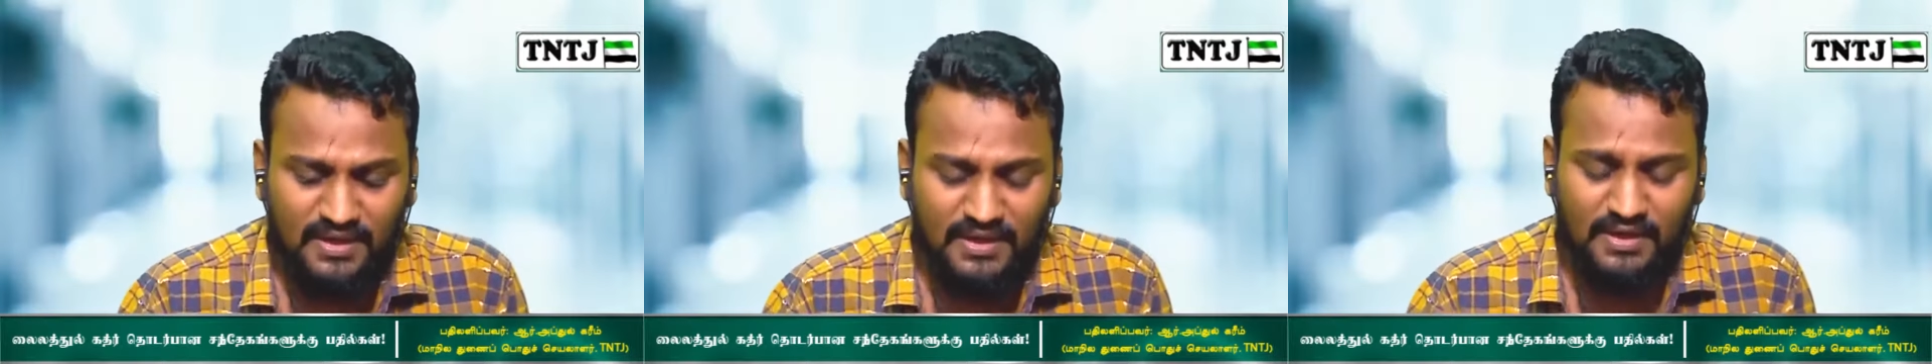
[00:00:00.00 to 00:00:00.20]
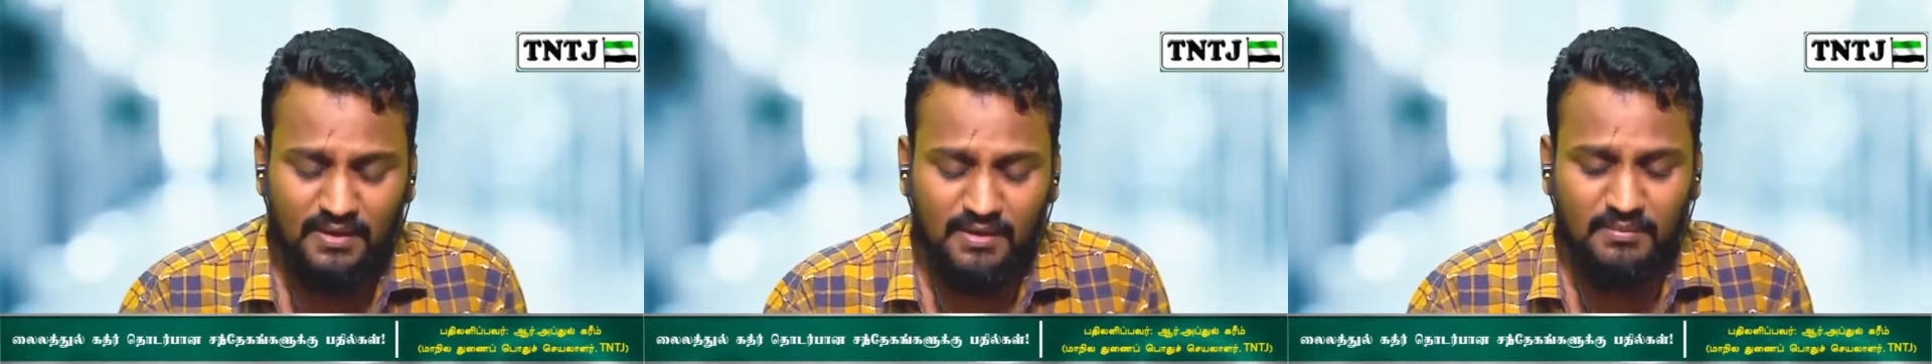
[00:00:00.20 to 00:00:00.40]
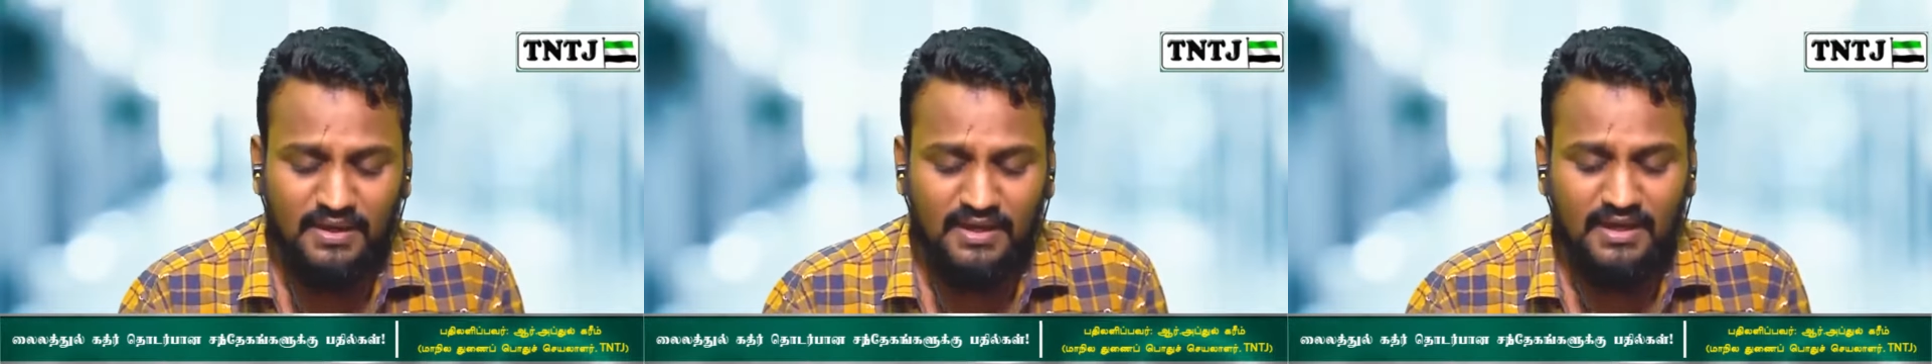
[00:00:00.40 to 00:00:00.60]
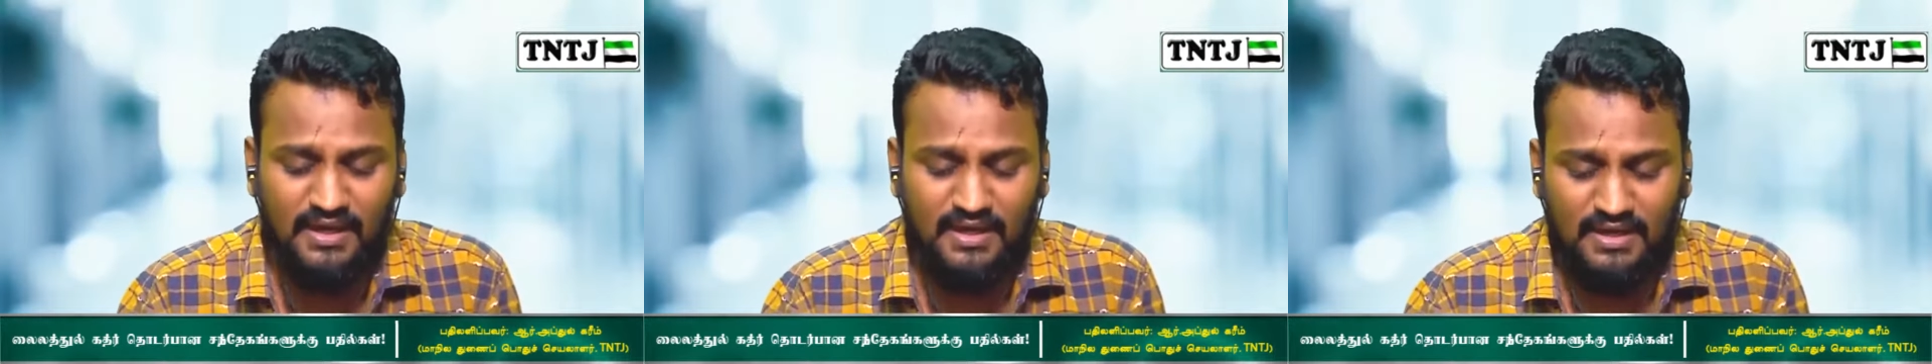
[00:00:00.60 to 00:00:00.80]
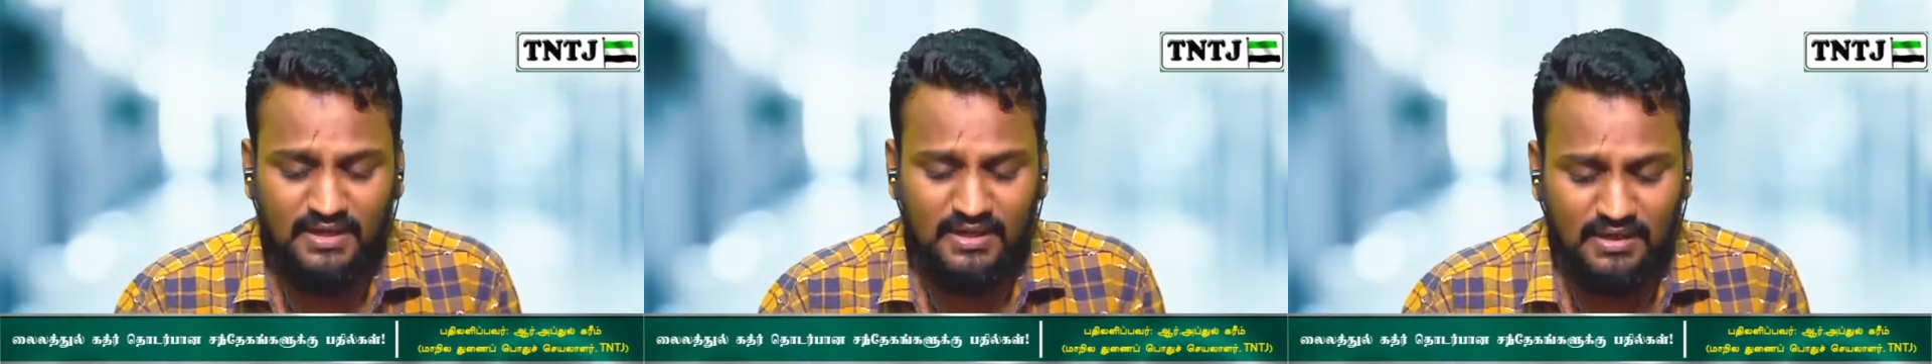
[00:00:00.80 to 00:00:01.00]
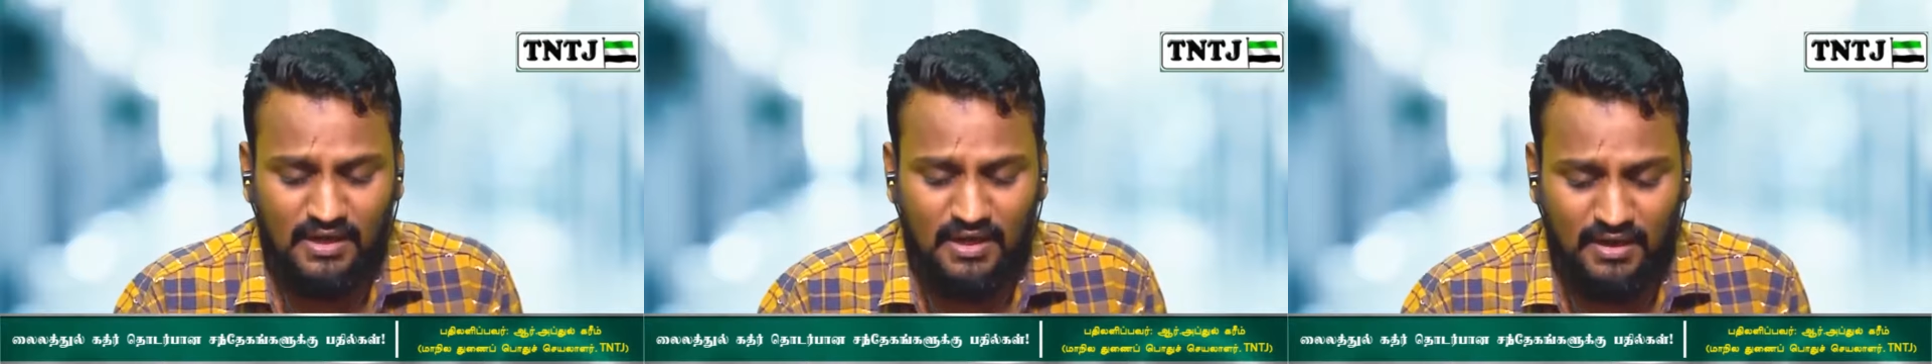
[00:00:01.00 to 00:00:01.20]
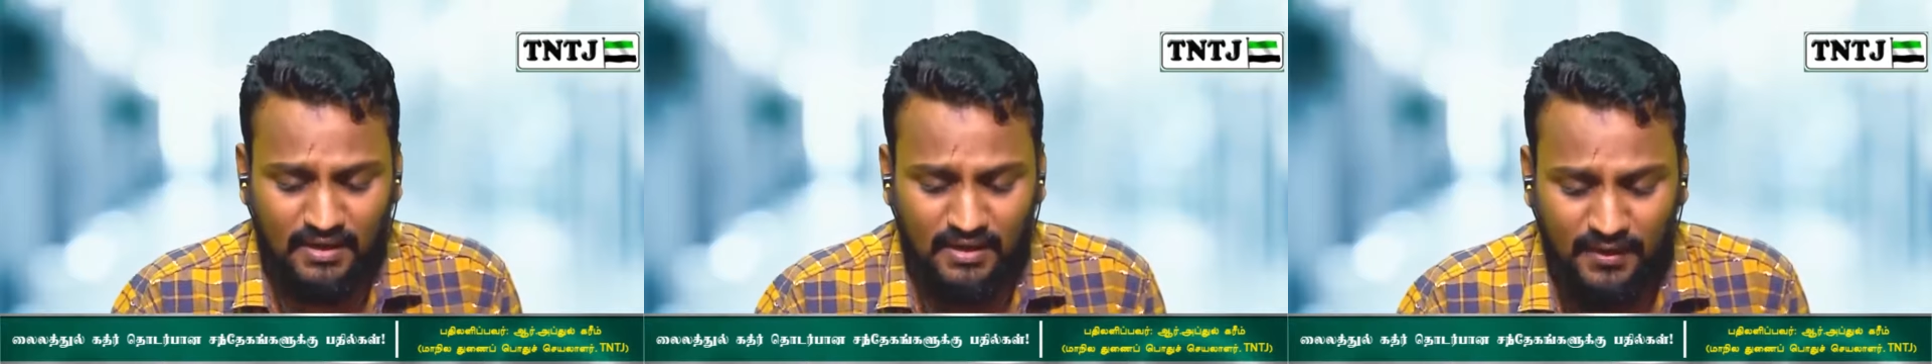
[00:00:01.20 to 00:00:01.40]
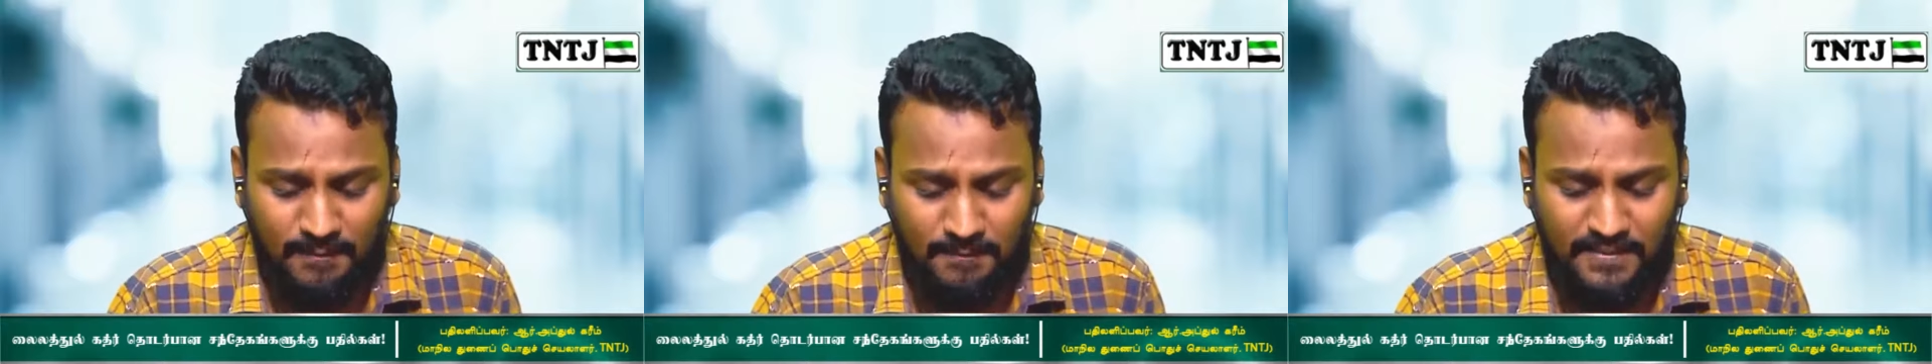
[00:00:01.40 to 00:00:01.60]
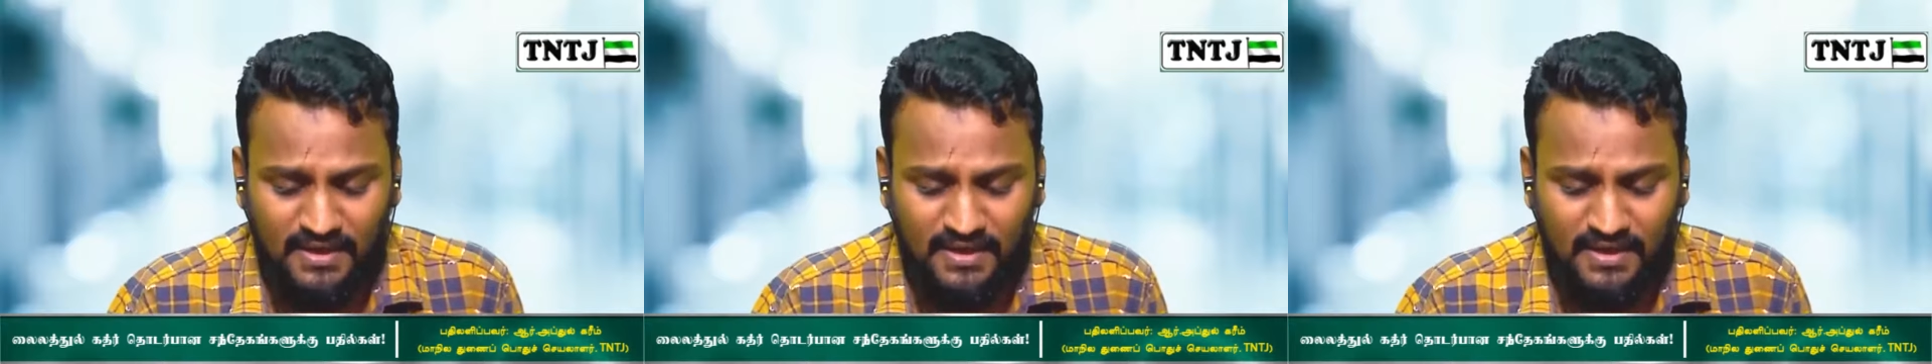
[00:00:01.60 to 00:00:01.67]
என்ன மெயினாக என்ன கேட்குறாங்கன்னா